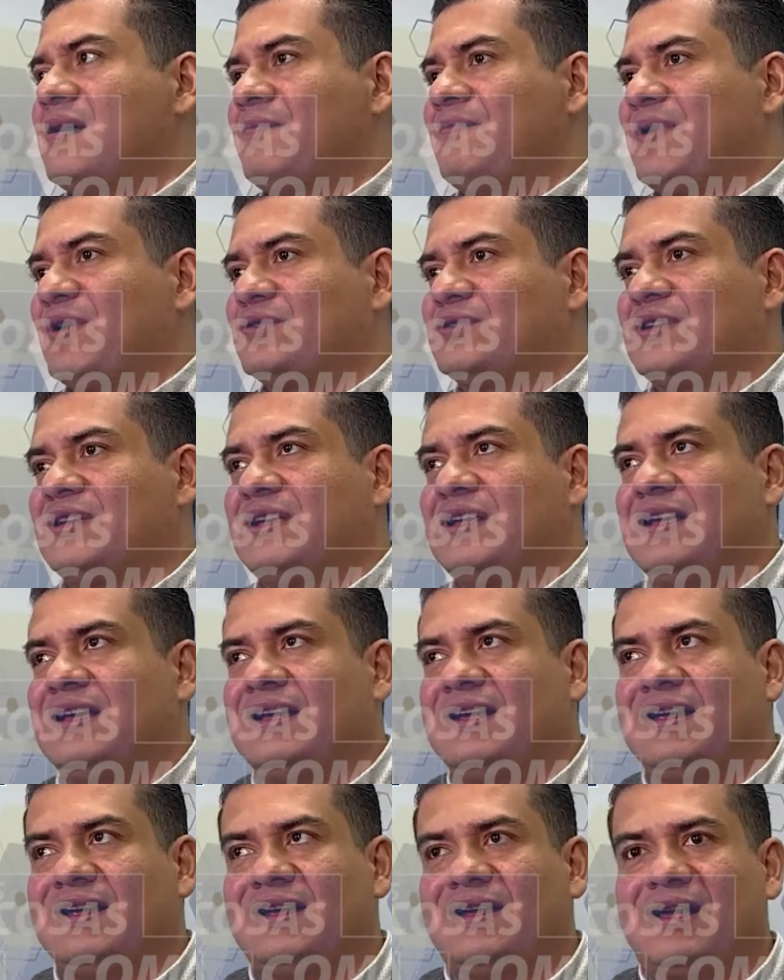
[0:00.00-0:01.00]
Pero
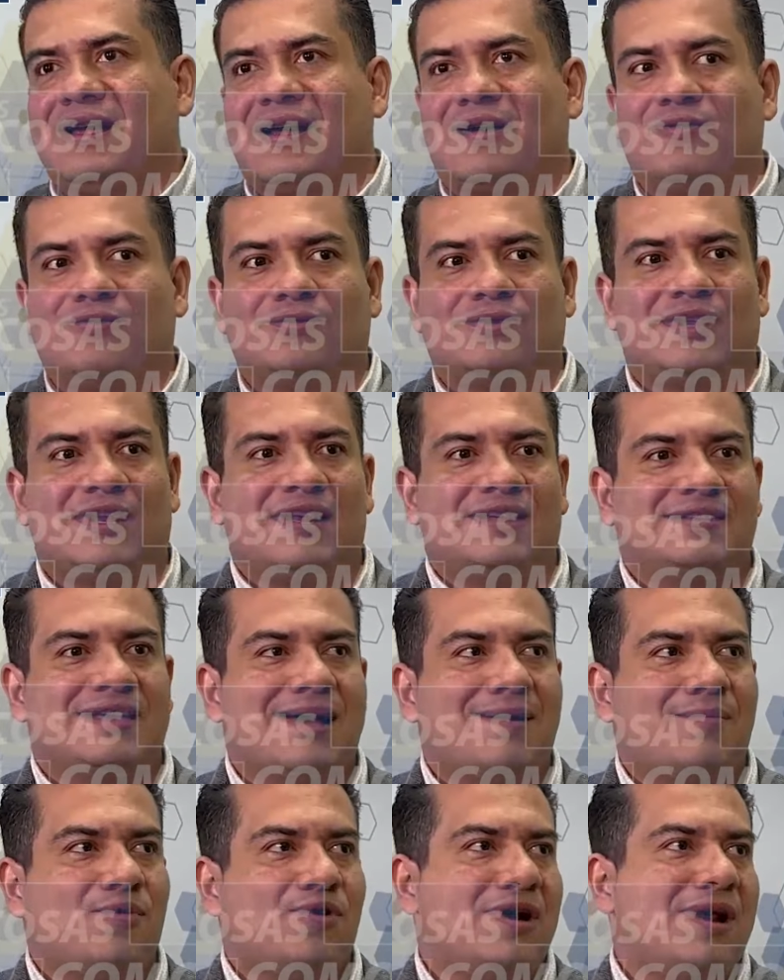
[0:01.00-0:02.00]
si
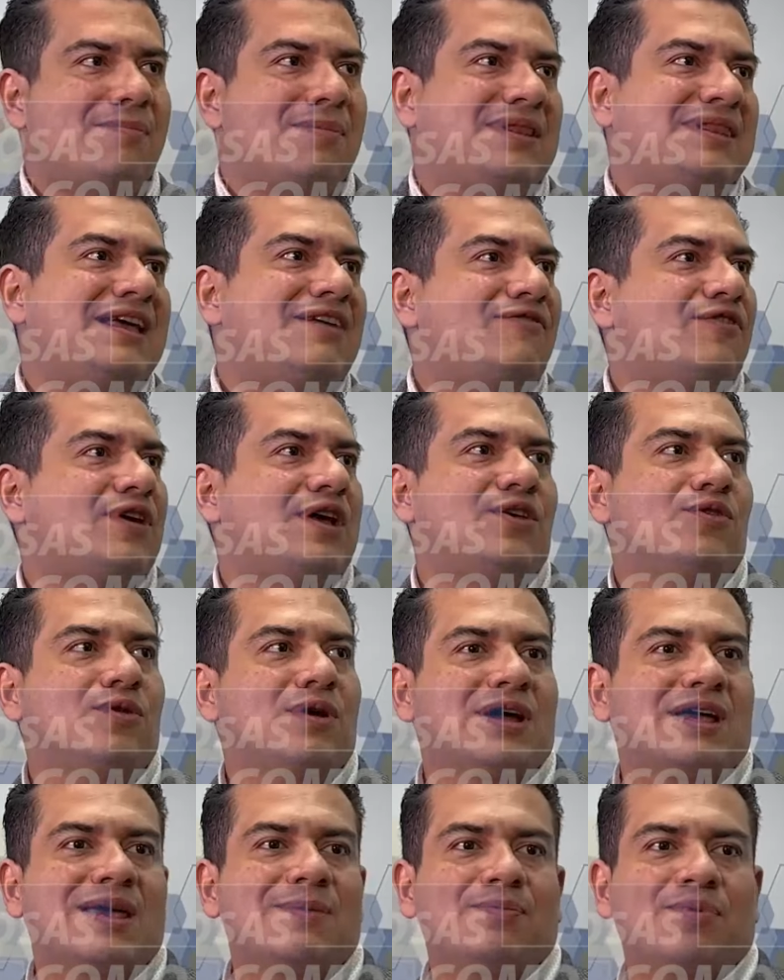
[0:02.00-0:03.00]
utilizamos la metáfora de un
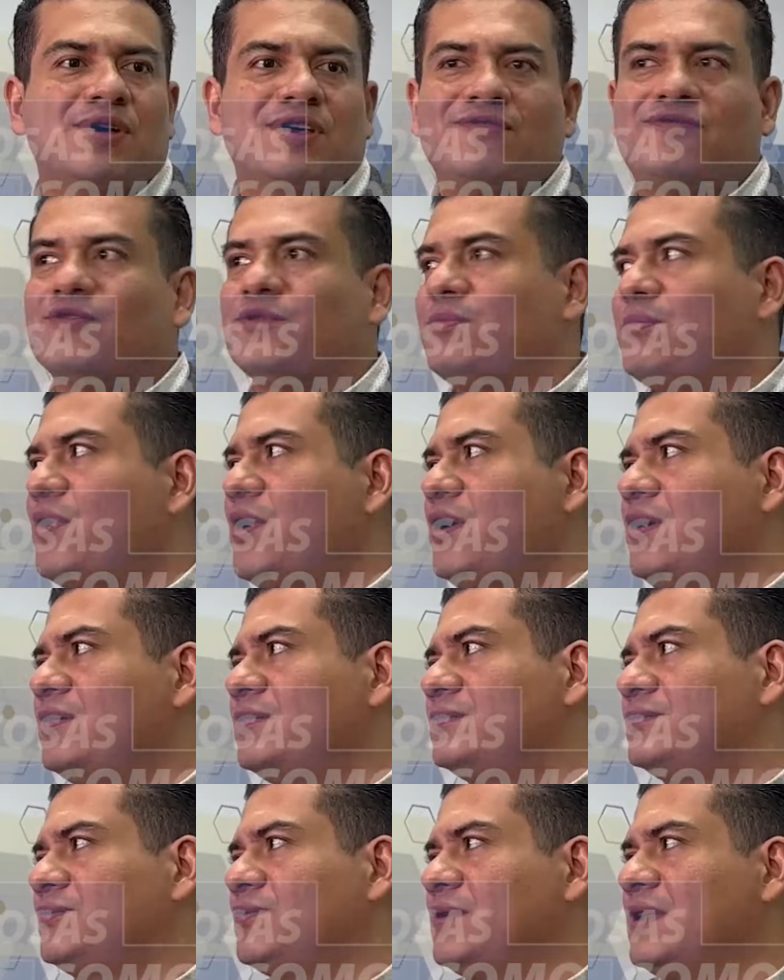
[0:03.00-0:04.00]
equipo de
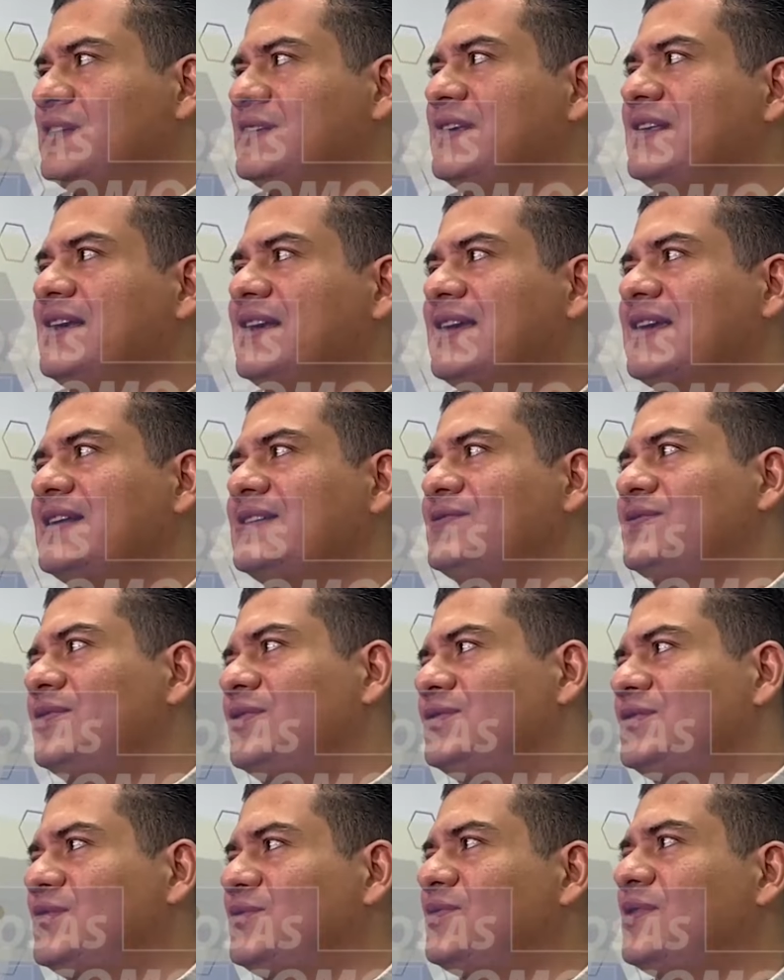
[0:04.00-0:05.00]
fútbol, tú decides quiénes son
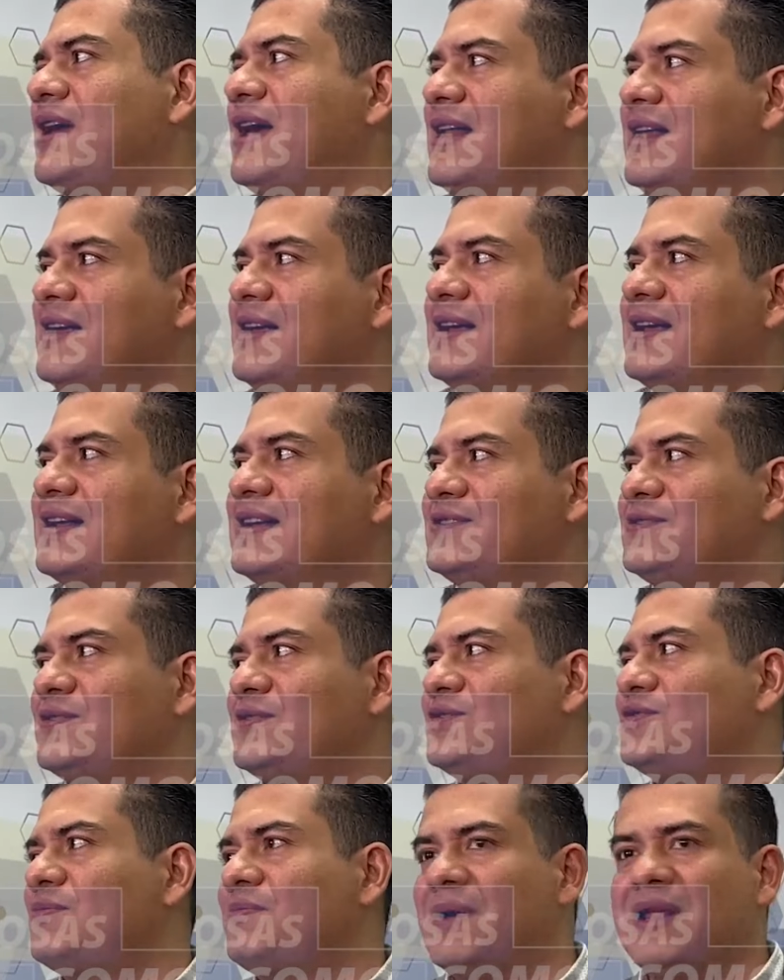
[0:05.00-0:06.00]
los titulares y quiénes son
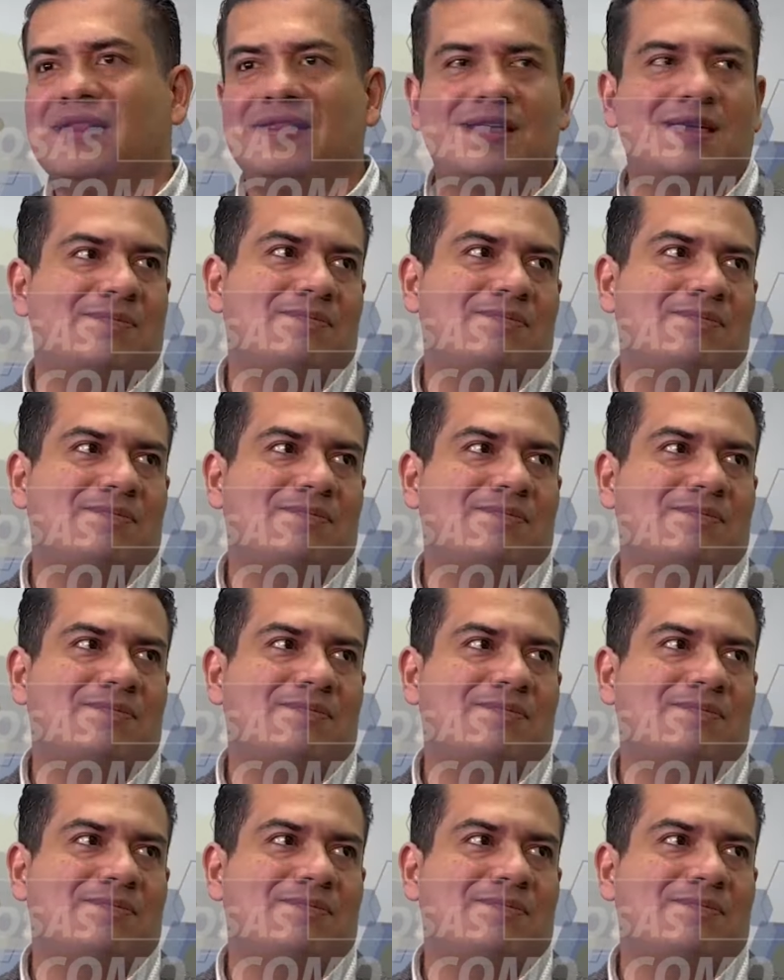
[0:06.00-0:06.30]
los suplentes.